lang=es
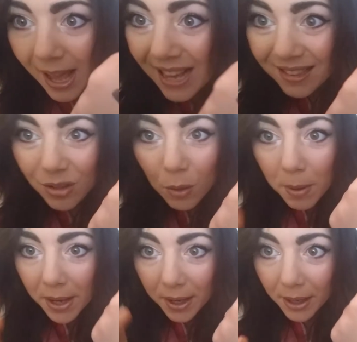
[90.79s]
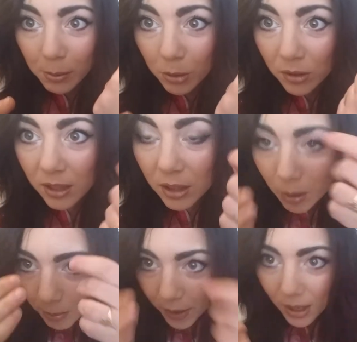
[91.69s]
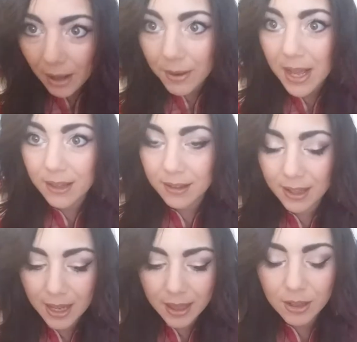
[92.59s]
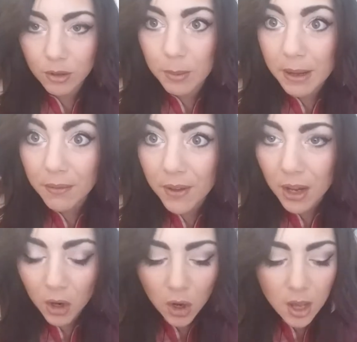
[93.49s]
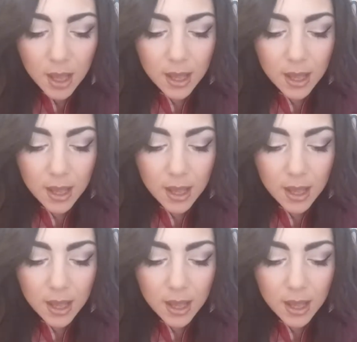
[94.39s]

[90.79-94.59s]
Es súper cremosito, pero a la vez se queda súper fijo.